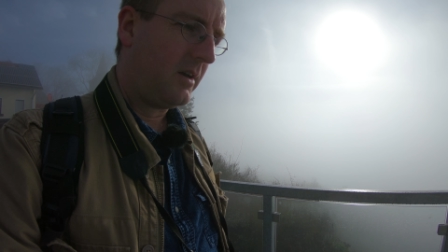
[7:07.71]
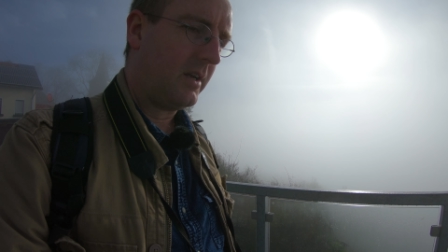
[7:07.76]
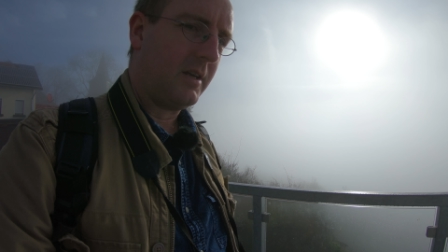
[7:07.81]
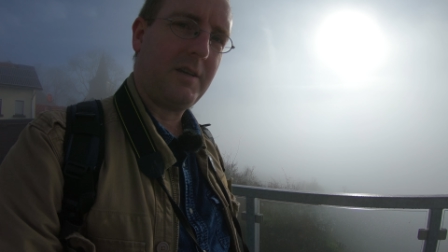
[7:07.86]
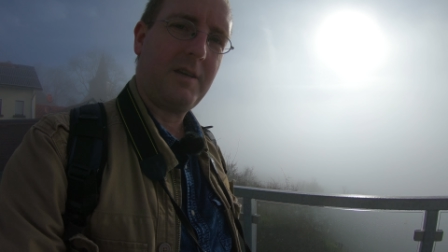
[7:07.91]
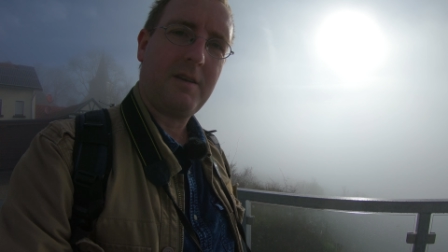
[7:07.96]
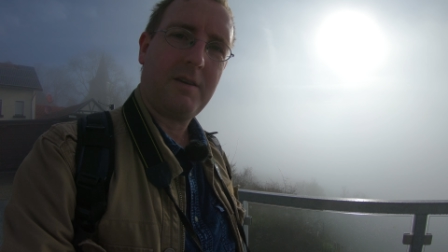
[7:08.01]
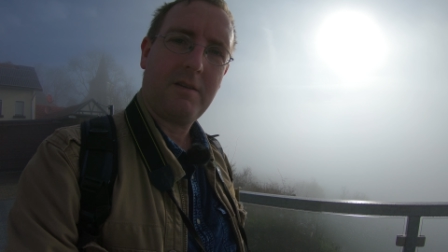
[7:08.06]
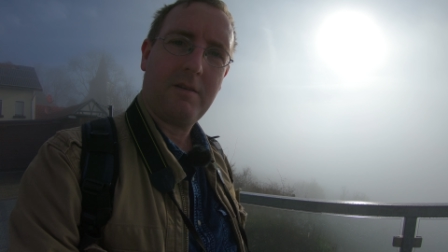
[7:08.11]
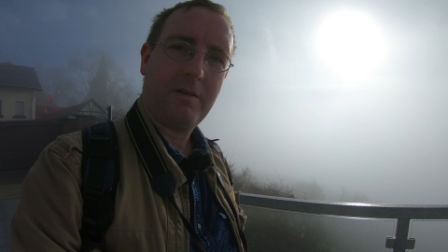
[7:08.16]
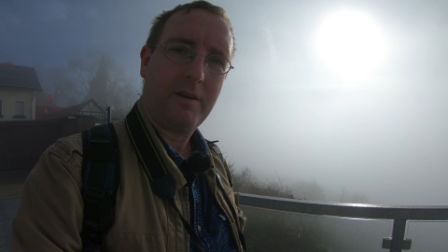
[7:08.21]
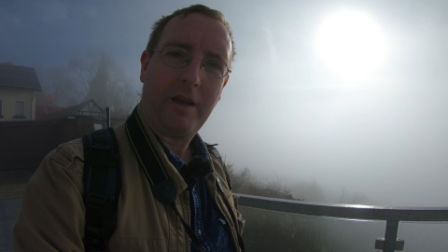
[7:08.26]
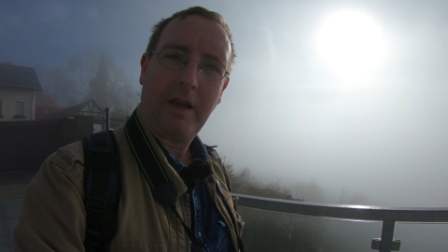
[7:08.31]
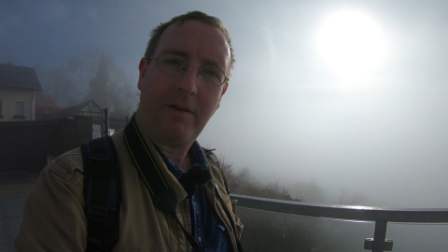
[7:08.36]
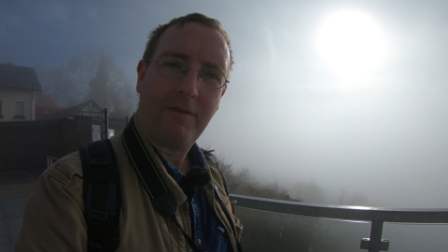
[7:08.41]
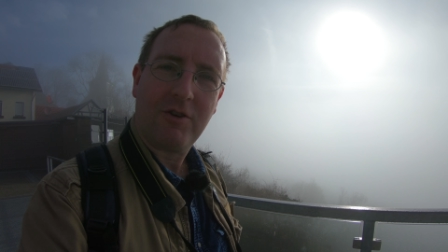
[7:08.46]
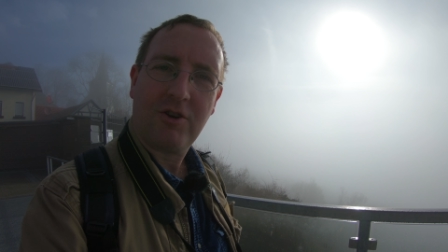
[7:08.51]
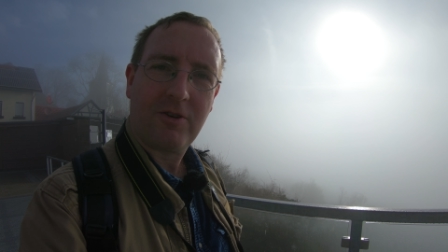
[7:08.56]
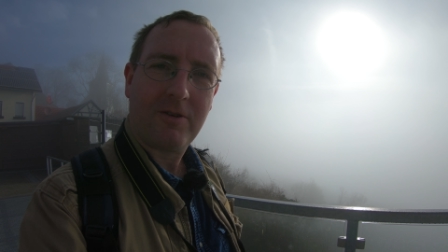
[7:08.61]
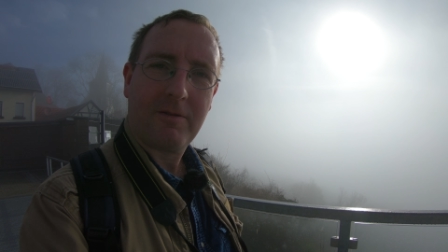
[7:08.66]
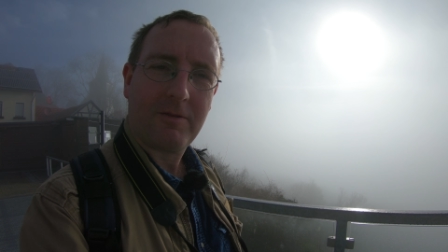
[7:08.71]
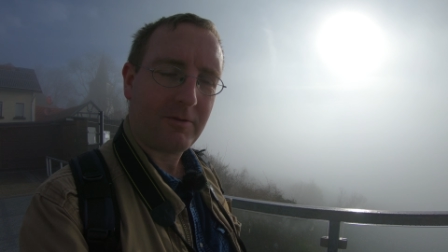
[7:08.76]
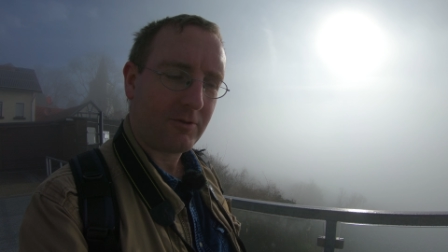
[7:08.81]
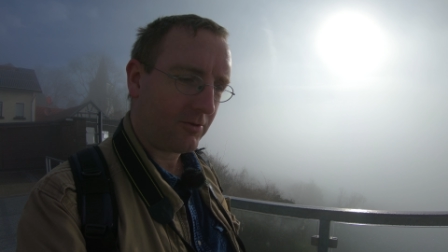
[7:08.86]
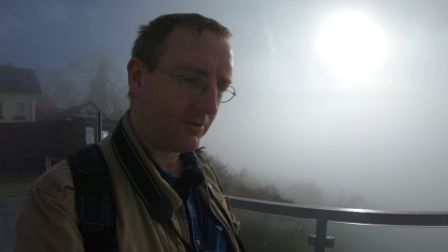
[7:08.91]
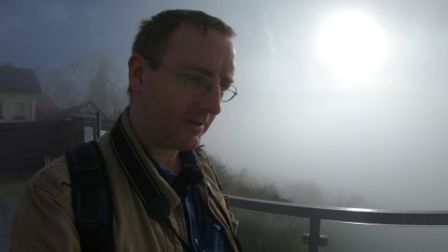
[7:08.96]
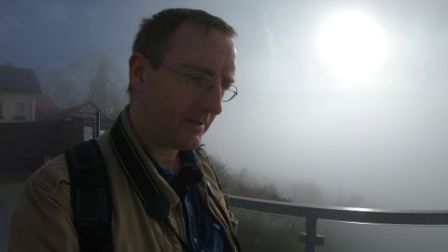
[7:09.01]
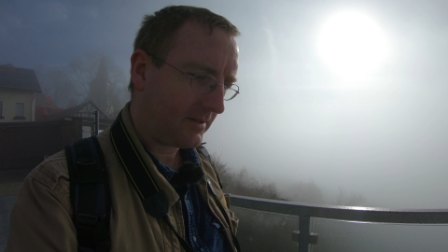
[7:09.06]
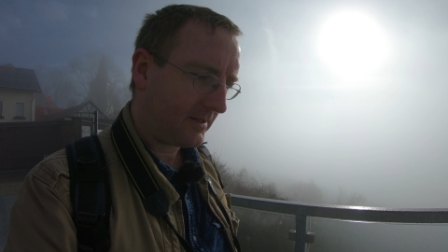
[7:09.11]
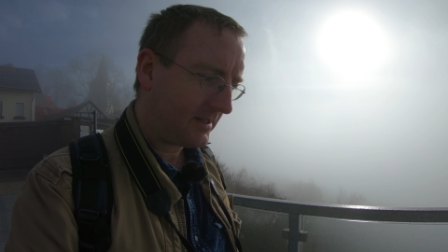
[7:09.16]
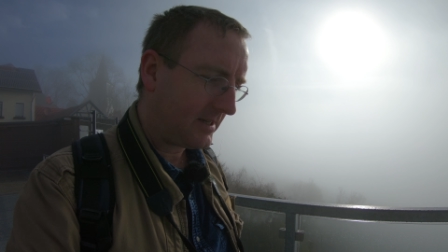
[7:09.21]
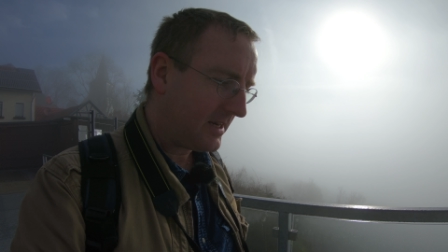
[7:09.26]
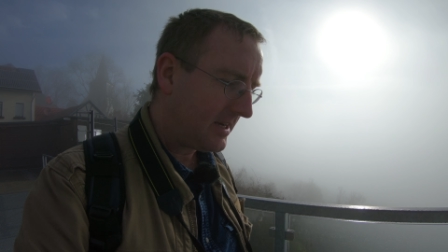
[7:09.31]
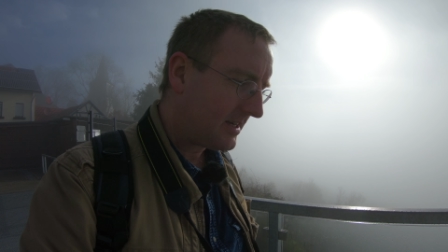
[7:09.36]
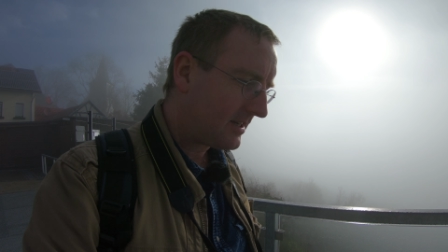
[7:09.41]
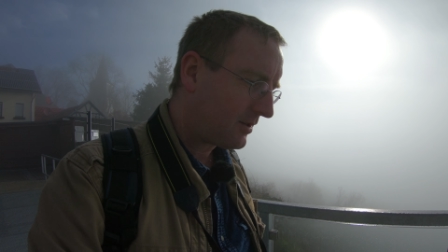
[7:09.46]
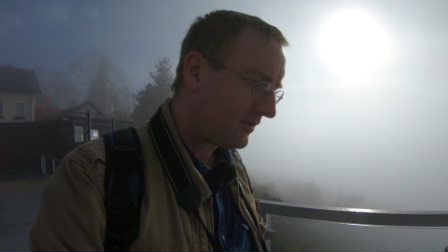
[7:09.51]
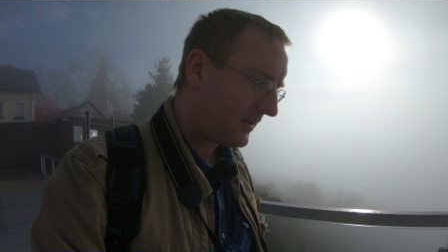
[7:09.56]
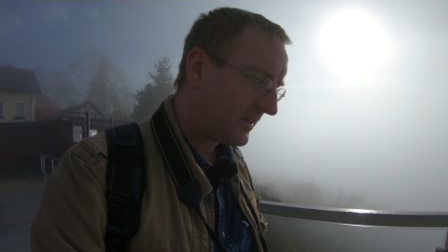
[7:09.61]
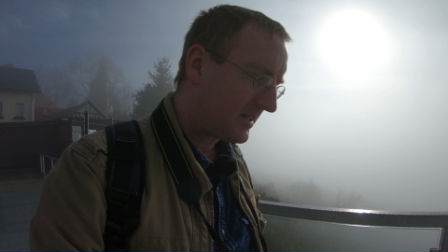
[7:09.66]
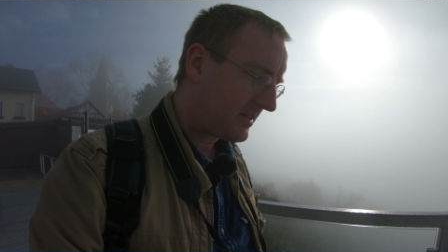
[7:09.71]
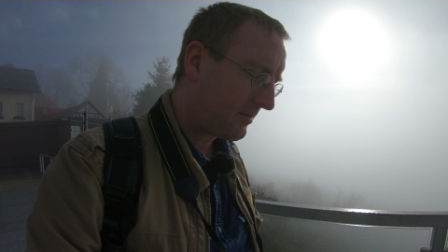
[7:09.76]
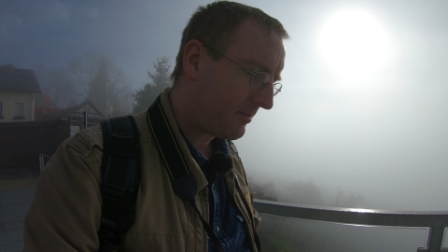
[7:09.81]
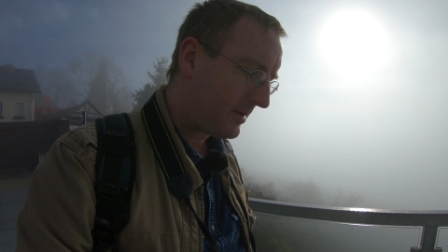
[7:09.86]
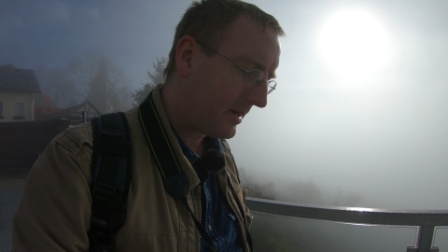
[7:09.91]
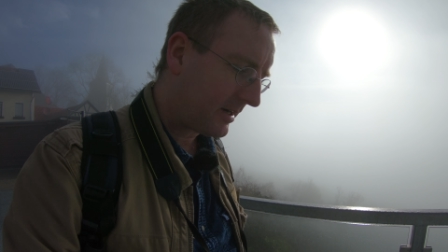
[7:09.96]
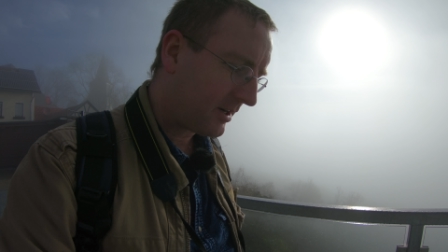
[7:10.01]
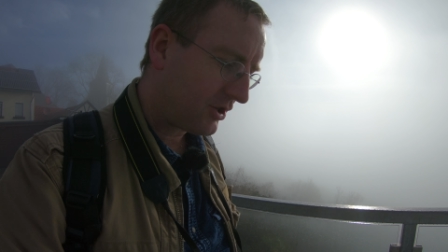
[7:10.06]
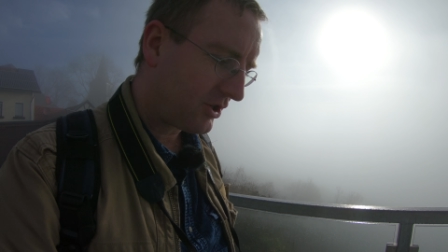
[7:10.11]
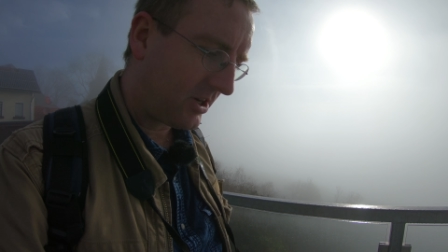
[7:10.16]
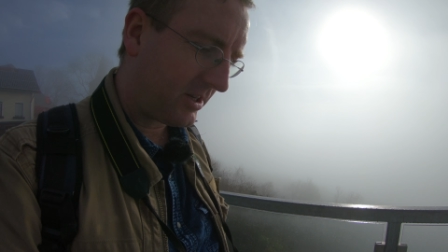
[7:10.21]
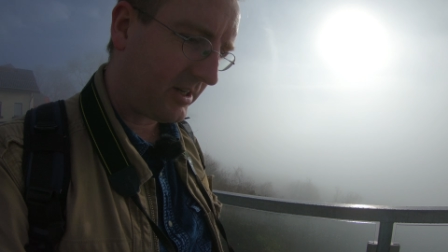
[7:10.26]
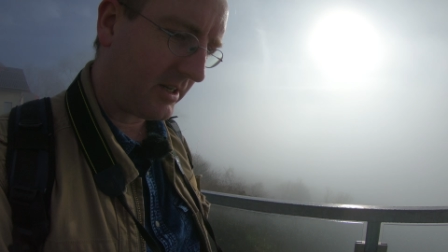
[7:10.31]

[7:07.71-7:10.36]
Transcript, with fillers: Ich, irgendwie ziehe ich sowas hier magisch